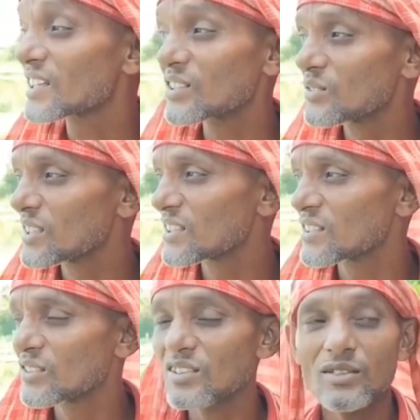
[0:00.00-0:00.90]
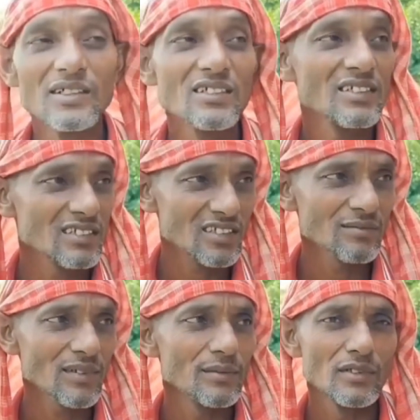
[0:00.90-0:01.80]
তা অনেকটা দূরে যখন লক্ষ্য হচ্ছে
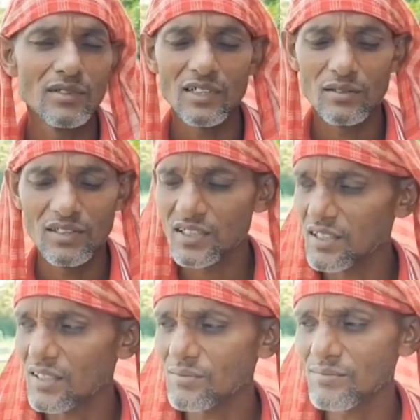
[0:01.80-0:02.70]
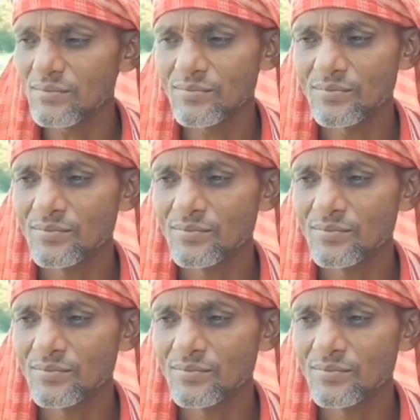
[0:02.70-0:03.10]
ওদের সব আমি নৌকা খুলতেছিলাম